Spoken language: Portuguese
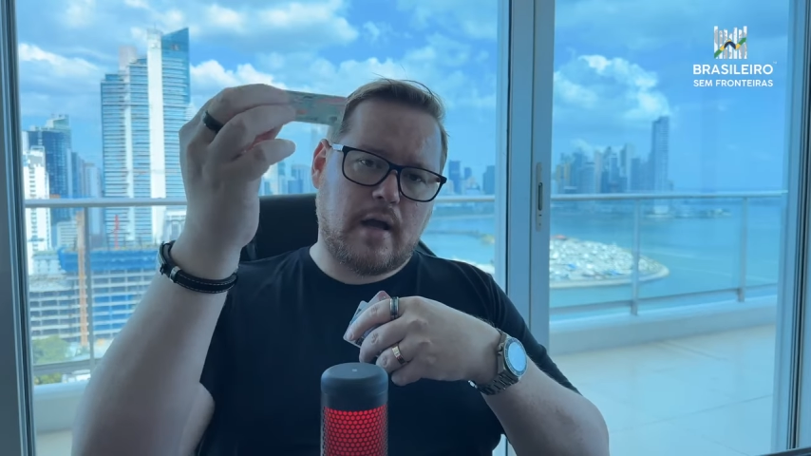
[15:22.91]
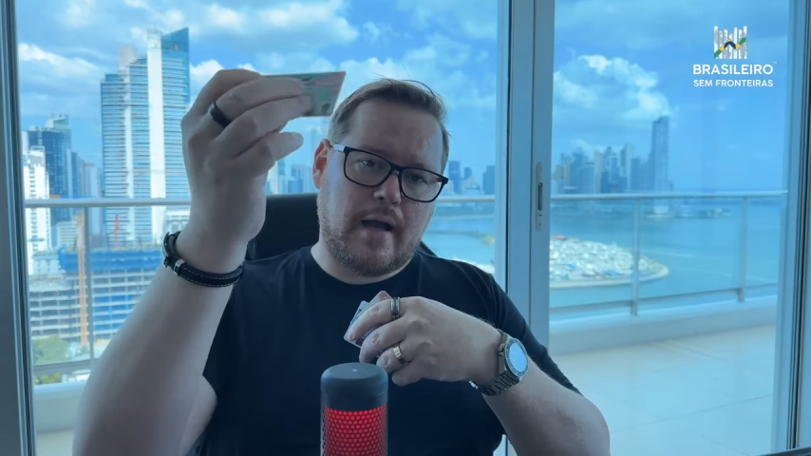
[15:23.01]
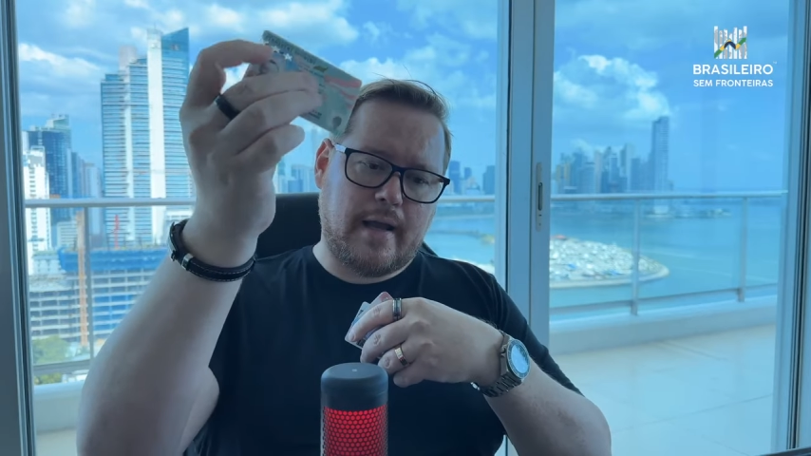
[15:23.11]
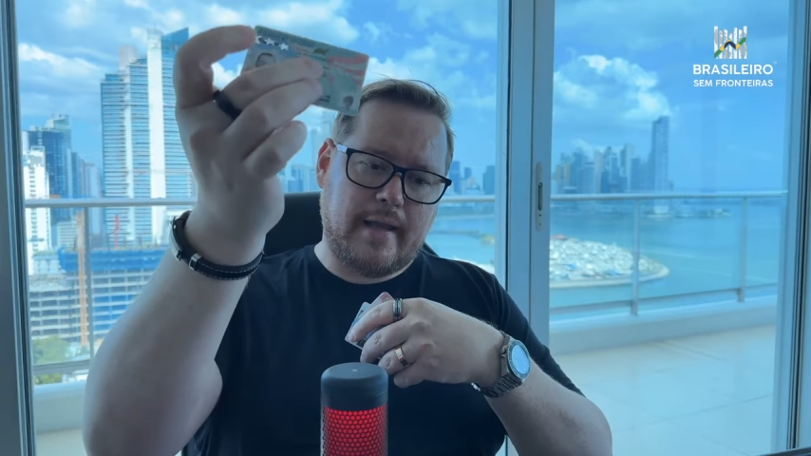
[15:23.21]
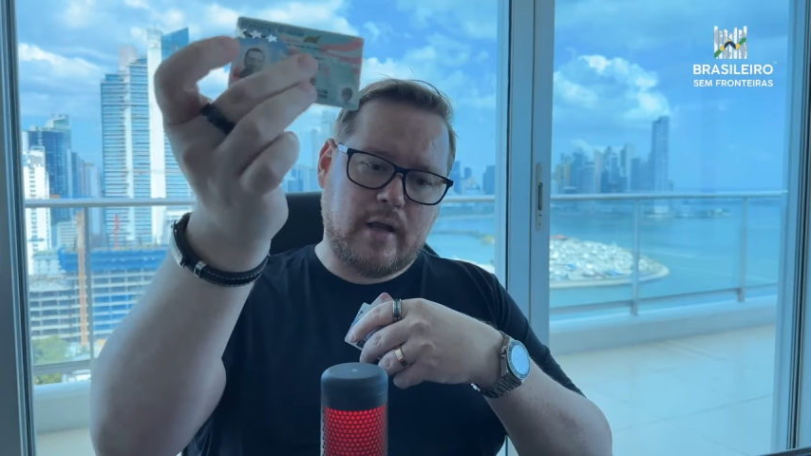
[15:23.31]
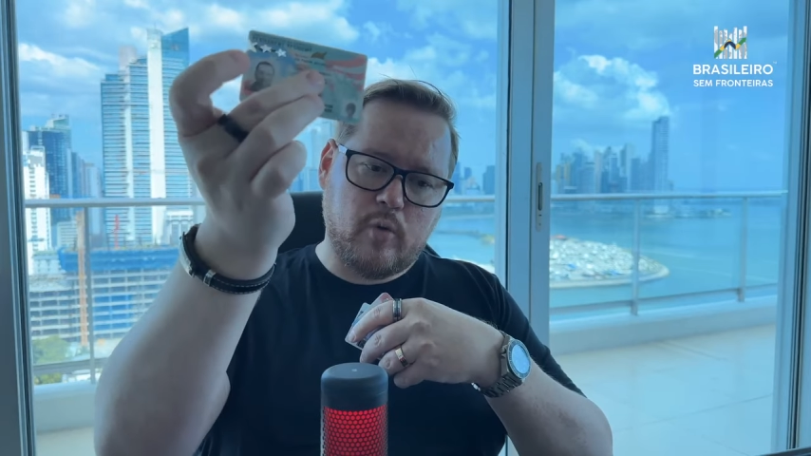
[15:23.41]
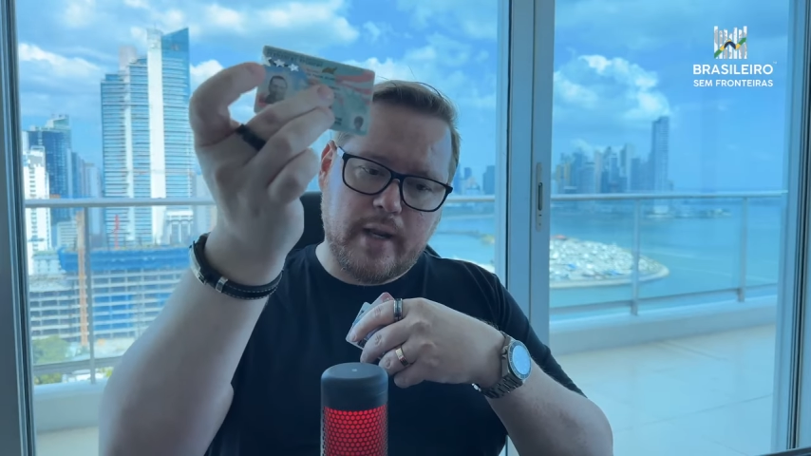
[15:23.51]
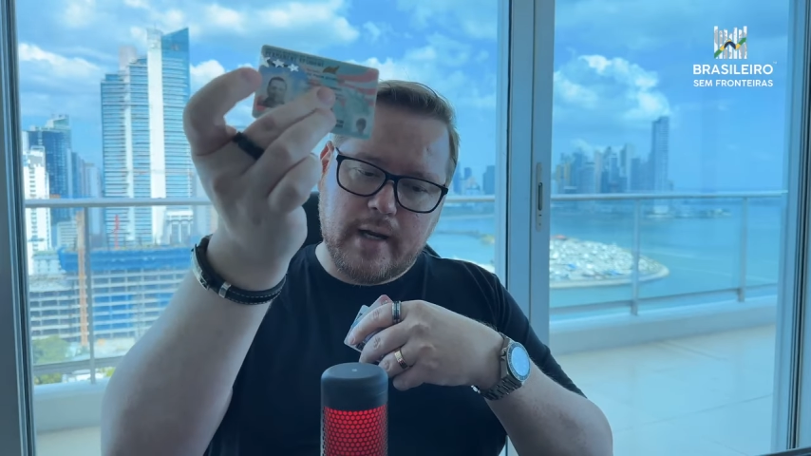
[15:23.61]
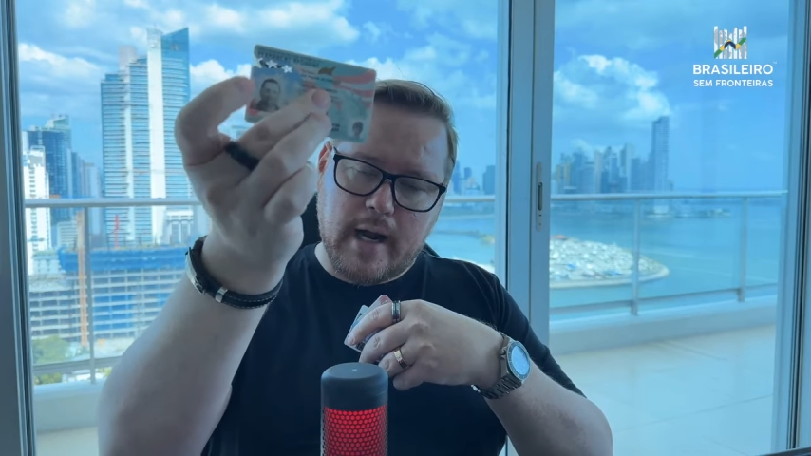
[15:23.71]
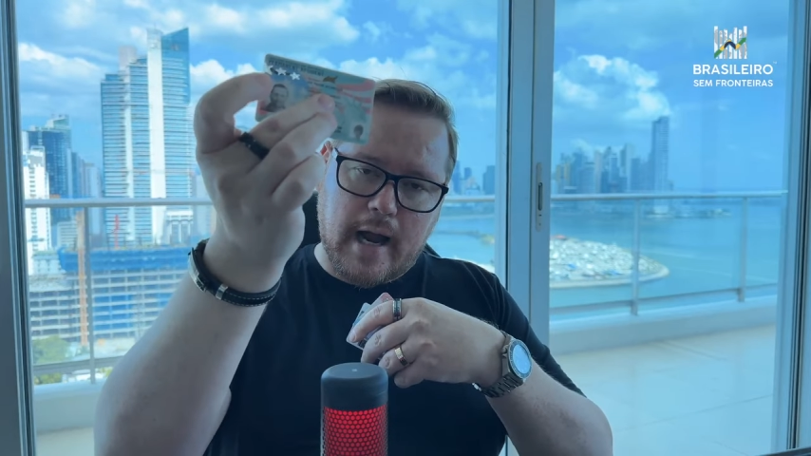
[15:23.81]
Aí é
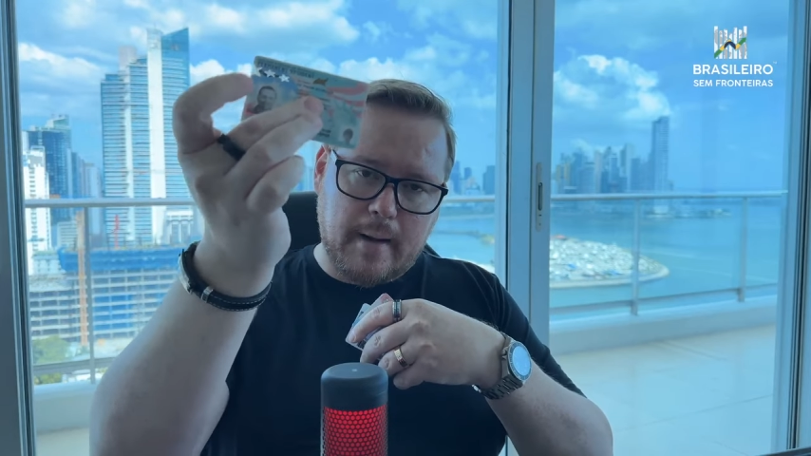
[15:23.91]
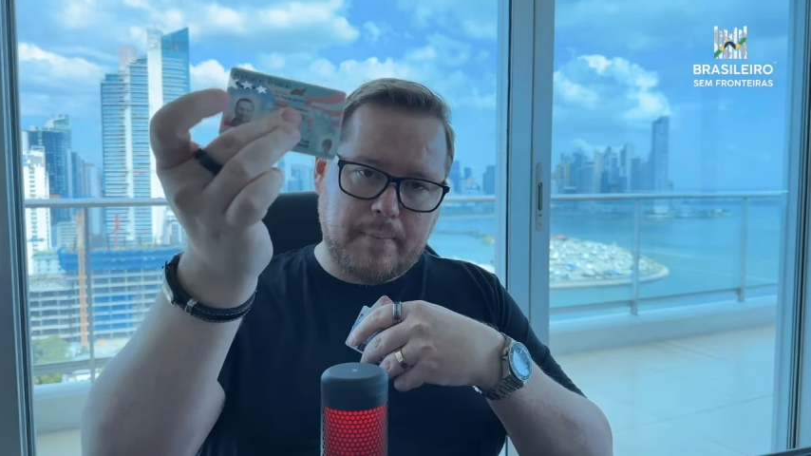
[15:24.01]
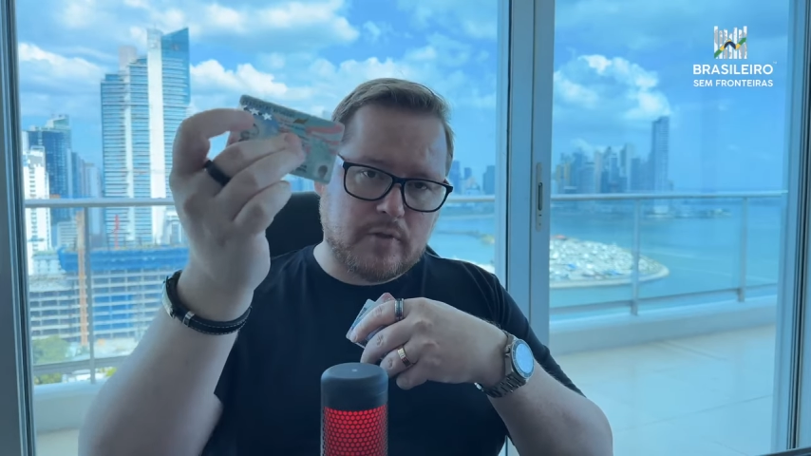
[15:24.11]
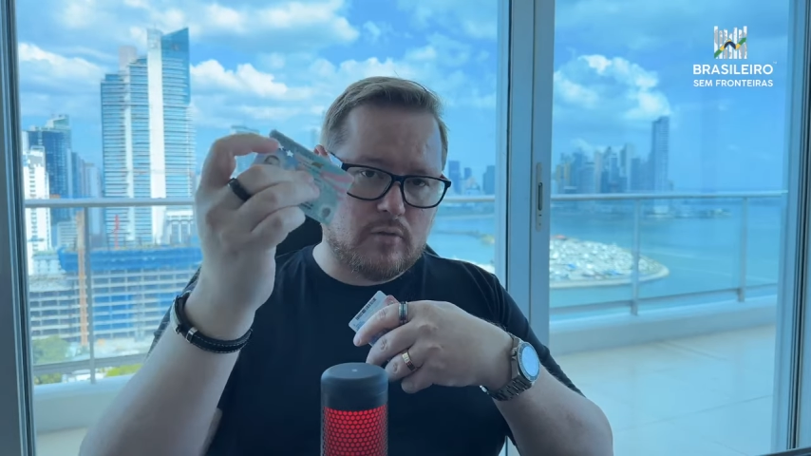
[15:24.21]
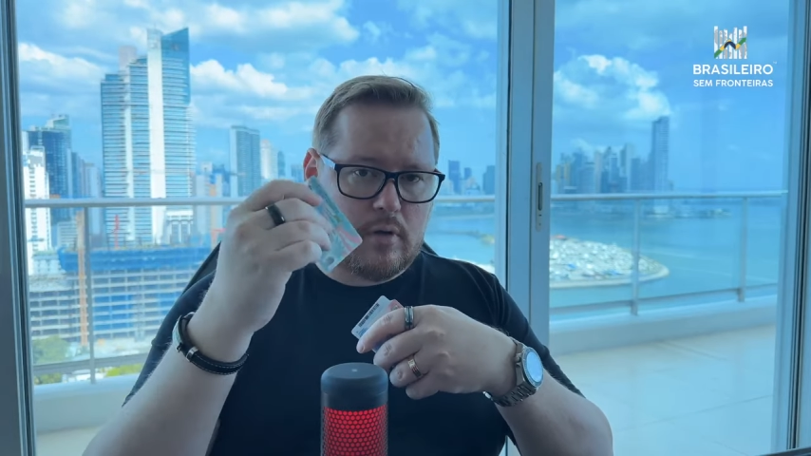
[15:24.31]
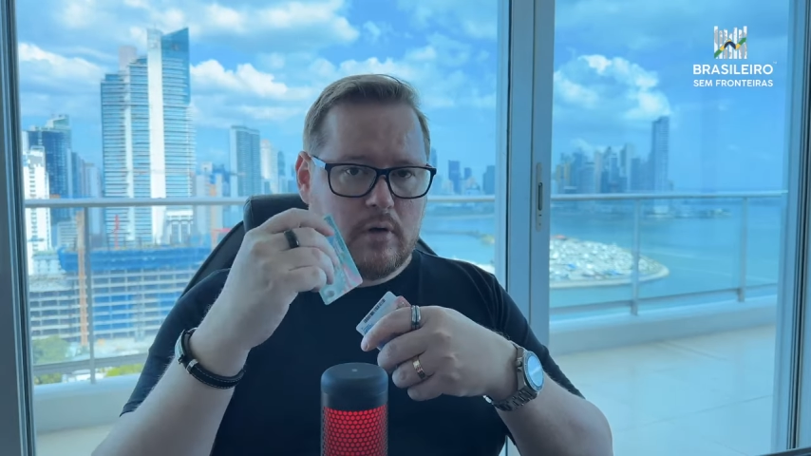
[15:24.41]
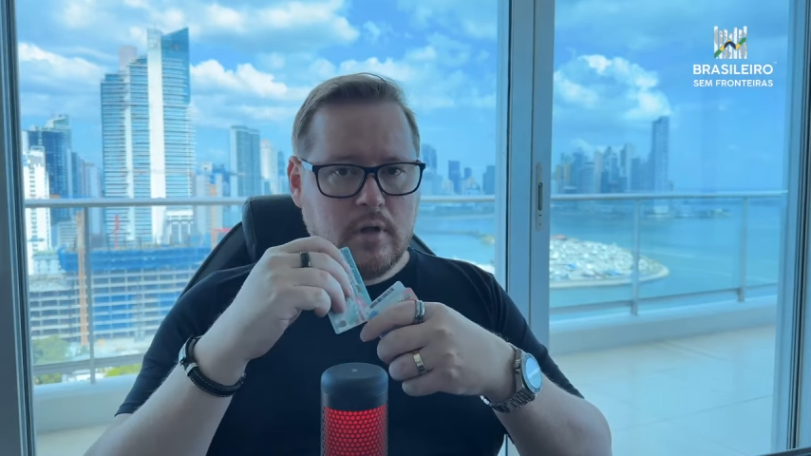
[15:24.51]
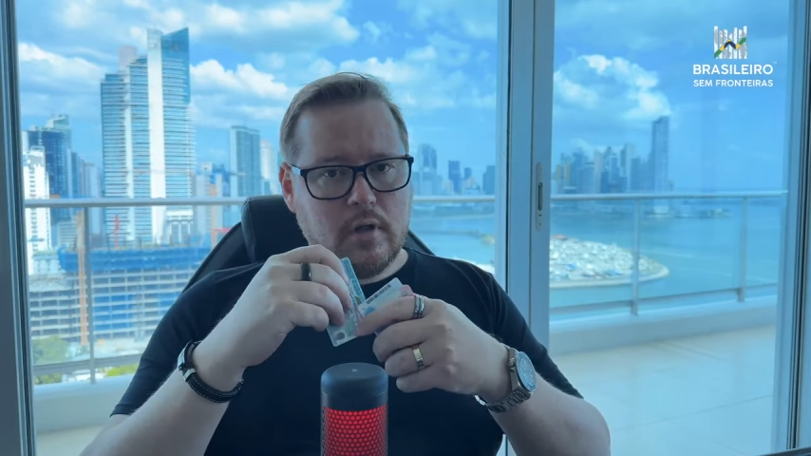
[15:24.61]
green card, pessoal.